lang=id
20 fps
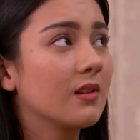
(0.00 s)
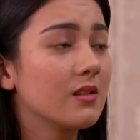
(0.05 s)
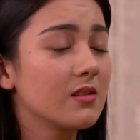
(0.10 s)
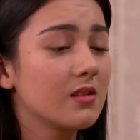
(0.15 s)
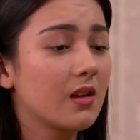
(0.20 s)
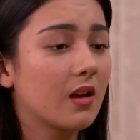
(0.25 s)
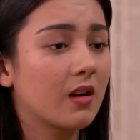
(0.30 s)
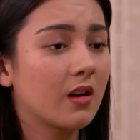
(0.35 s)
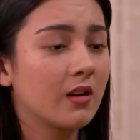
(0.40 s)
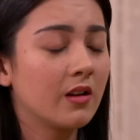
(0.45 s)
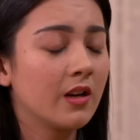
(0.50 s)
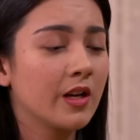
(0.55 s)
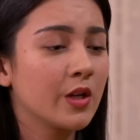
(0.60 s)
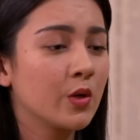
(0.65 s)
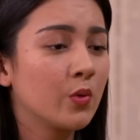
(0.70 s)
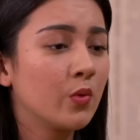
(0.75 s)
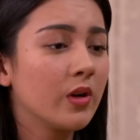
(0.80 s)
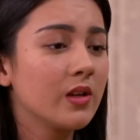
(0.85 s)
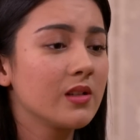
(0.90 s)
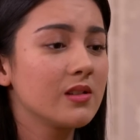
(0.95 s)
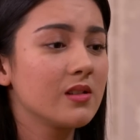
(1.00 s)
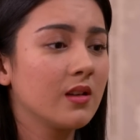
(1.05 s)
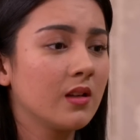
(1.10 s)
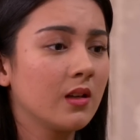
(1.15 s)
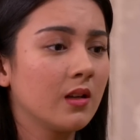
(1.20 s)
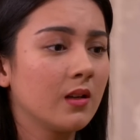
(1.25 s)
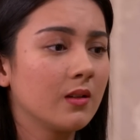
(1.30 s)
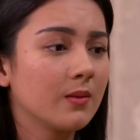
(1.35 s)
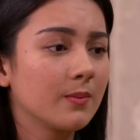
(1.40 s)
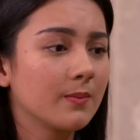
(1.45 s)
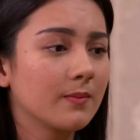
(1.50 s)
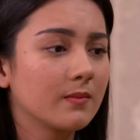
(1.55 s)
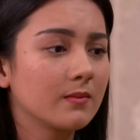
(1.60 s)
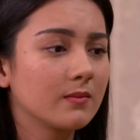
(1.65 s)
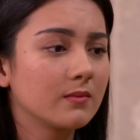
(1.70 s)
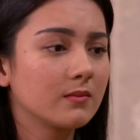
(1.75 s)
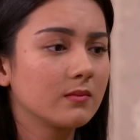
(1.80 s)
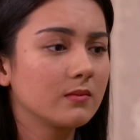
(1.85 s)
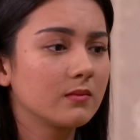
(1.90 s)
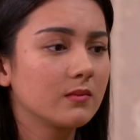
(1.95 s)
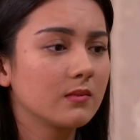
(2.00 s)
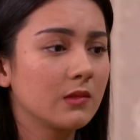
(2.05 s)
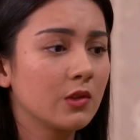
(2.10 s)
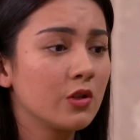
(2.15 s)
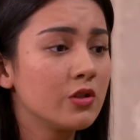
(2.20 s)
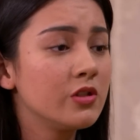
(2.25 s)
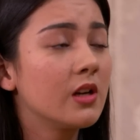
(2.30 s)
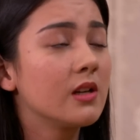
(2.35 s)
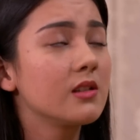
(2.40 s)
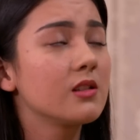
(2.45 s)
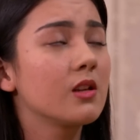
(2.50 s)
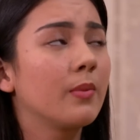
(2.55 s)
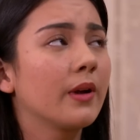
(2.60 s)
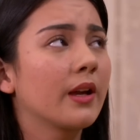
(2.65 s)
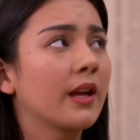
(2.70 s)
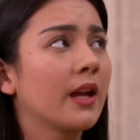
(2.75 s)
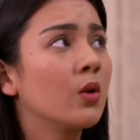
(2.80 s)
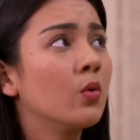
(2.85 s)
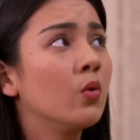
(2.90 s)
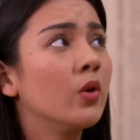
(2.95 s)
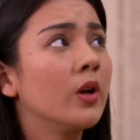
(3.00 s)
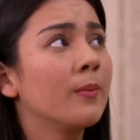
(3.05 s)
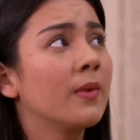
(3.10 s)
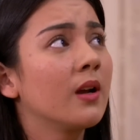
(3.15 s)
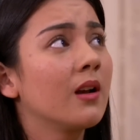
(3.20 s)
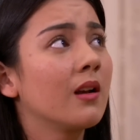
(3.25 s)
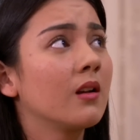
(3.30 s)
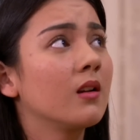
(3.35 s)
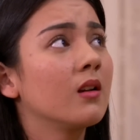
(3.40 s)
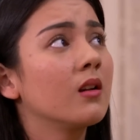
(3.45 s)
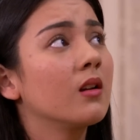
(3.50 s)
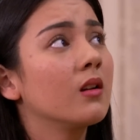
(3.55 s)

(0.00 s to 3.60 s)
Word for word: Saran dari gue sih, lo jangan sampai kayak gue, Man.